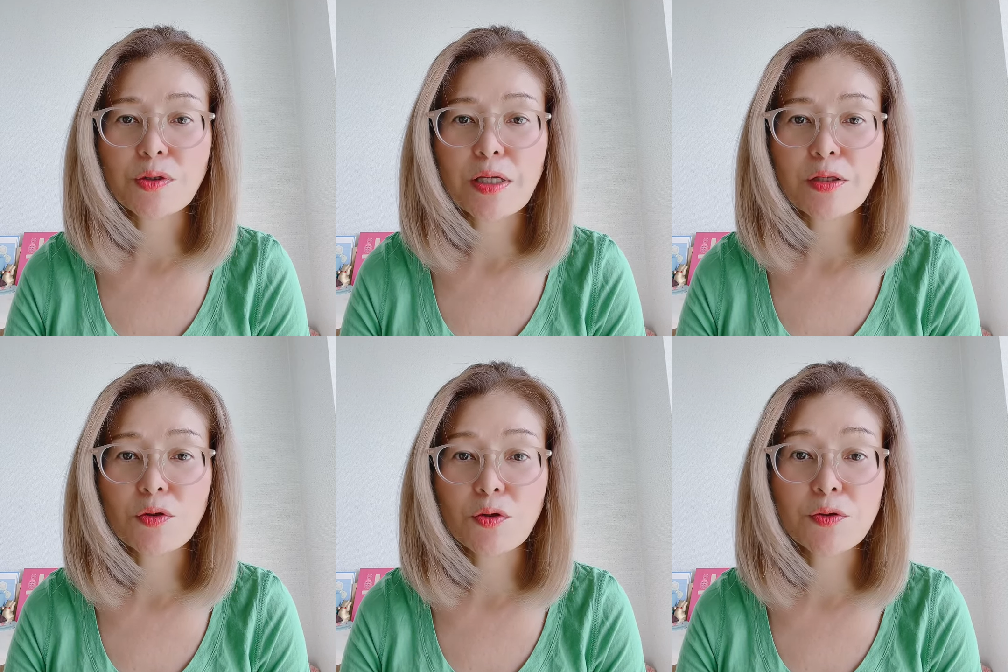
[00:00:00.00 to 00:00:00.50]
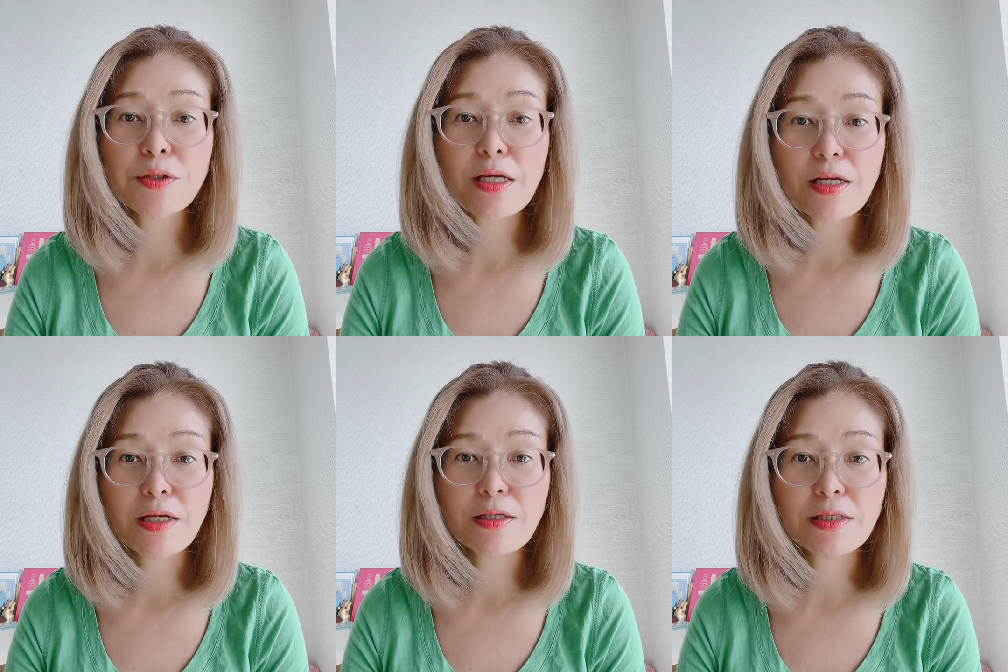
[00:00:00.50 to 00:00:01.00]
えっと、虚
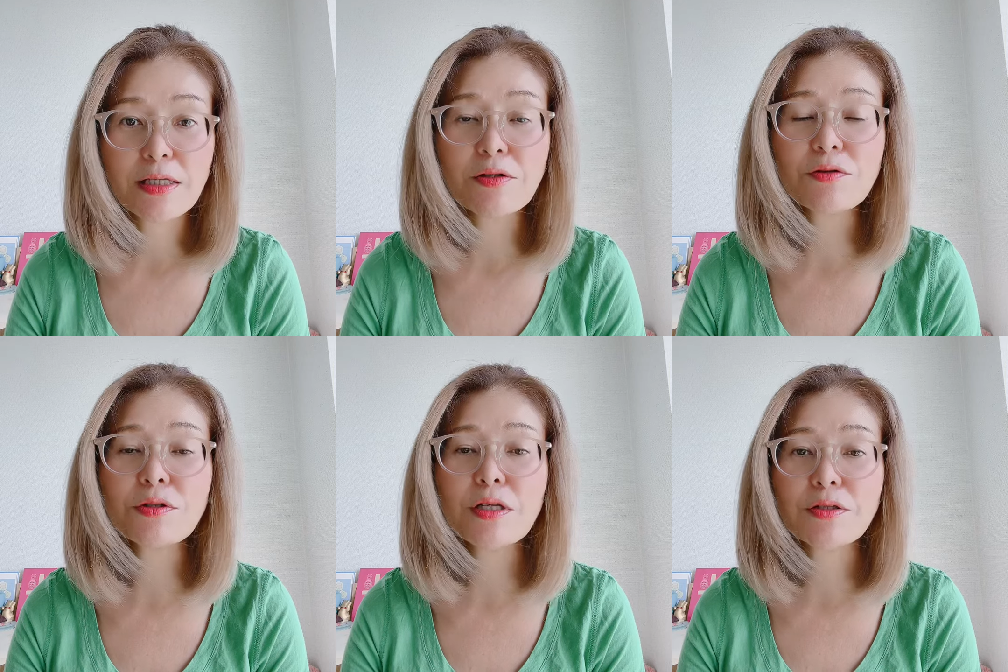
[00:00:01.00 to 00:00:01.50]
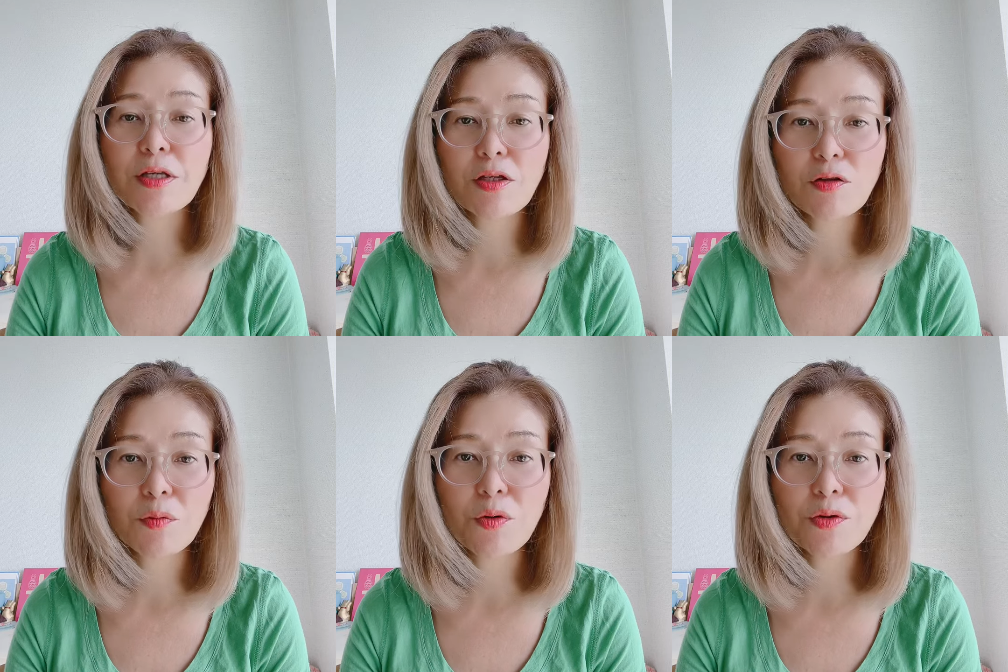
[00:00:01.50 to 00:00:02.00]
勢してるんですけ
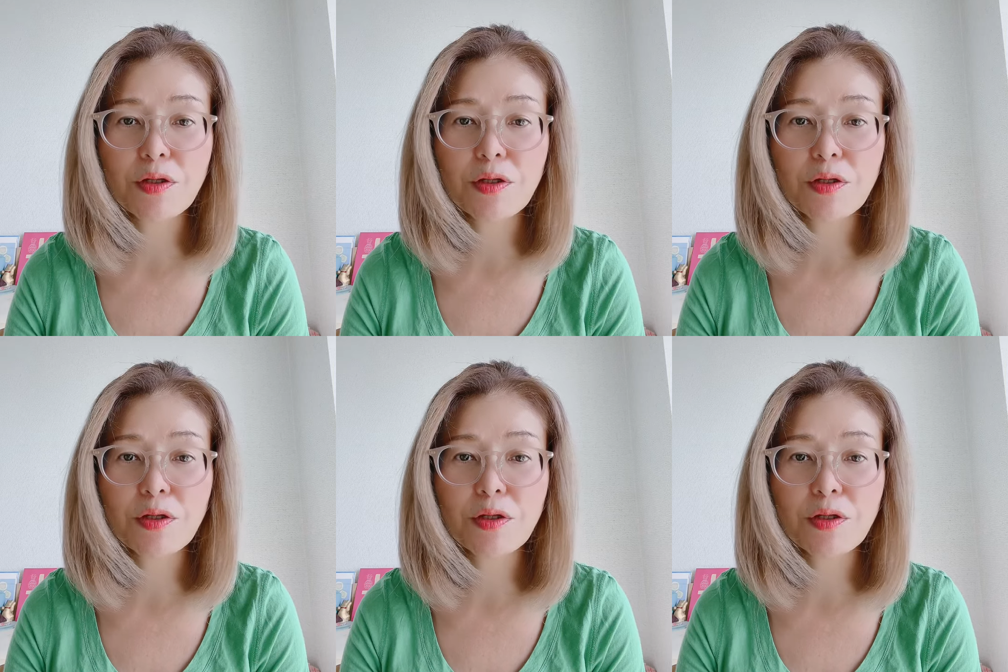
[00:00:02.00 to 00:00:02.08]
ども